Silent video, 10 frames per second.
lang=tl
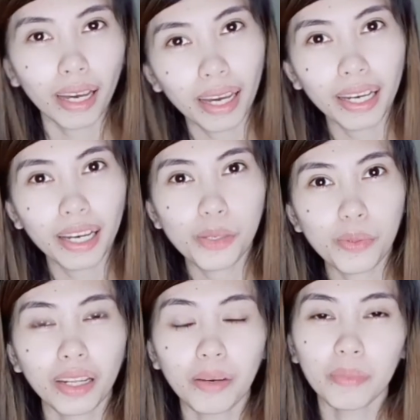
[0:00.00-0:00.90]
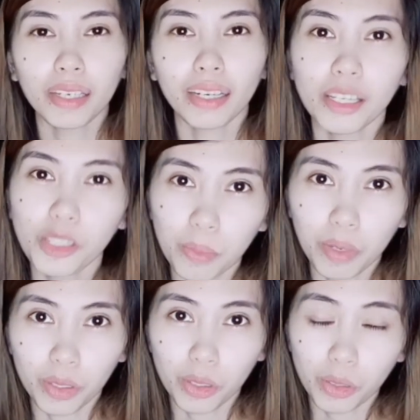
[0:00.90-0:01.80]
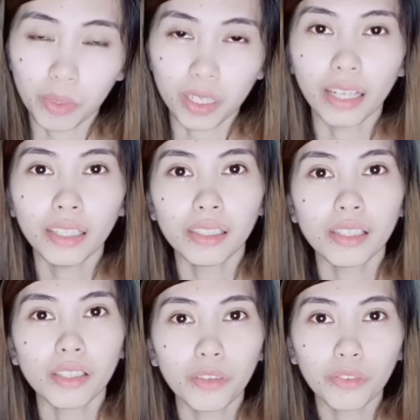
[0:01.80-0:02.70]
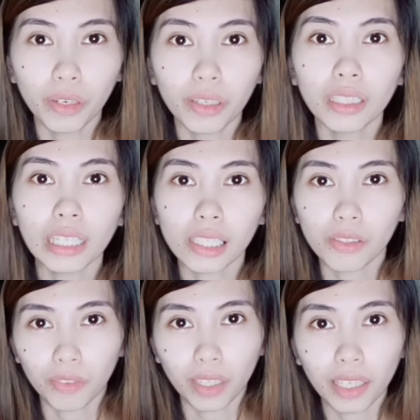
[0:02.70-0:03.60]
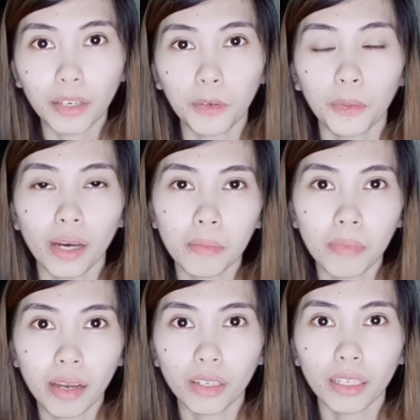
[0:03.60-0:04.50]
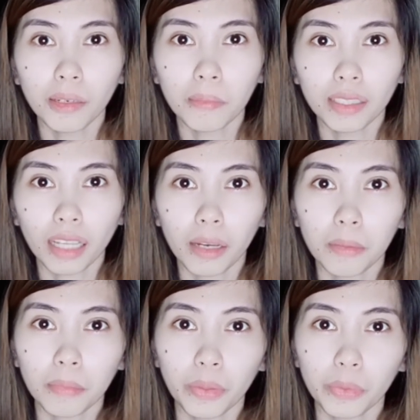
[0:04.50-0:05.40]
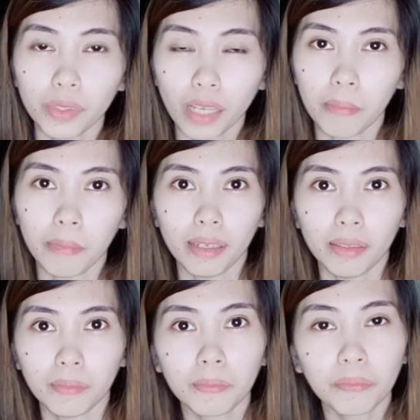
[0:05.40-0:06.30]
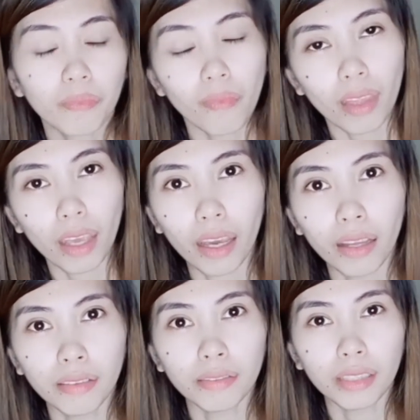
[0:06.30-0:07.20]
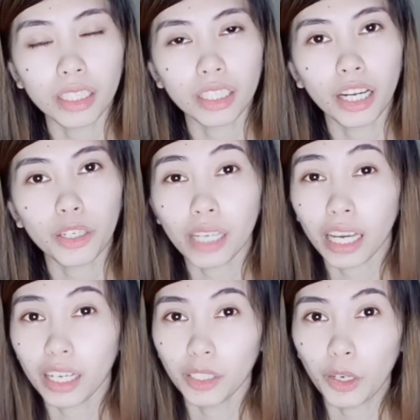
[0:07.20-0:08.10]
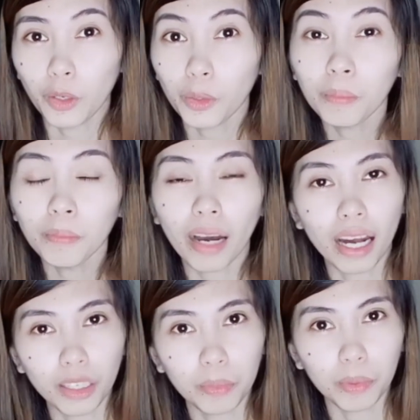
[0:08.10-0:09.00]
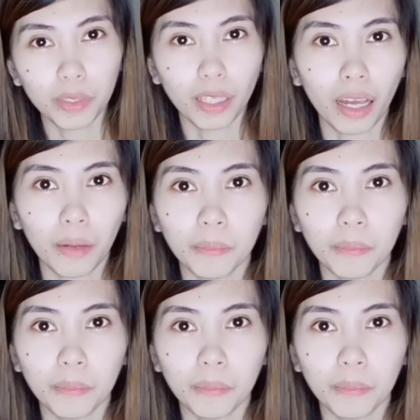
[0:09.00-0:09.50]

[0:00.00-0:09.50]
Hi guys! Welcome back again to my YouTube channel. So for today's video ay meron na naman tayong pag-uusapan. And i-share ko sa inyo kung paano pumuti.